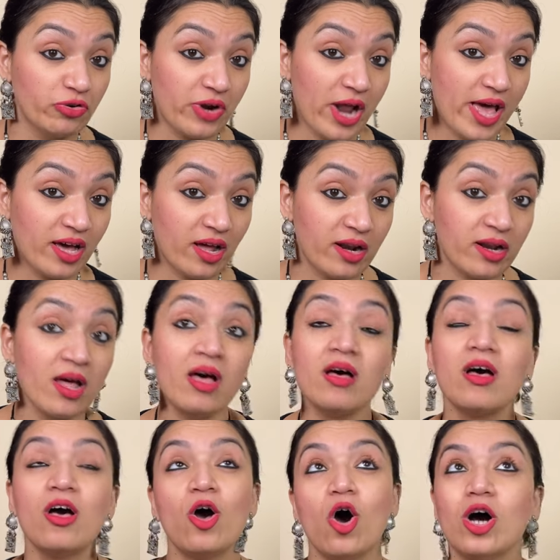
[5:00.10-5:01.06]
ट्राई करना
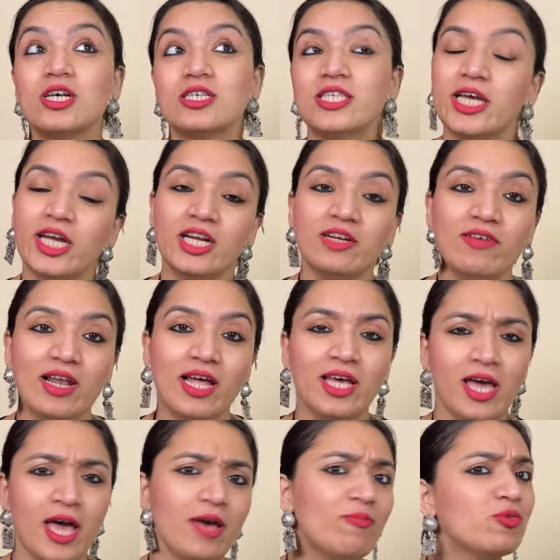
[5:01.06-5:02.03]
और सेकेंड वाला
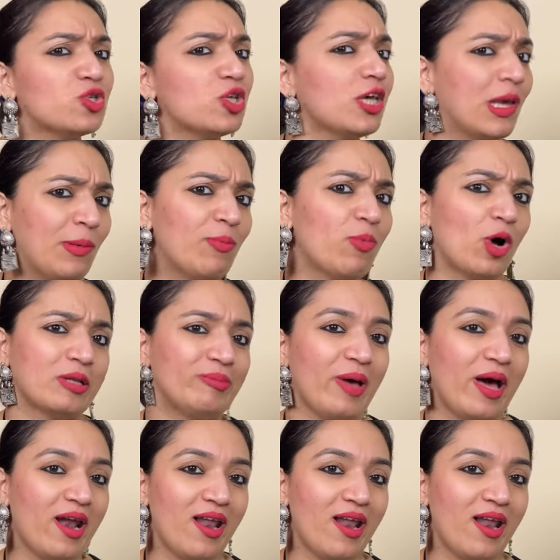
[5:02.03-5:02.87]
ये मुझे ये बहुत प्यारा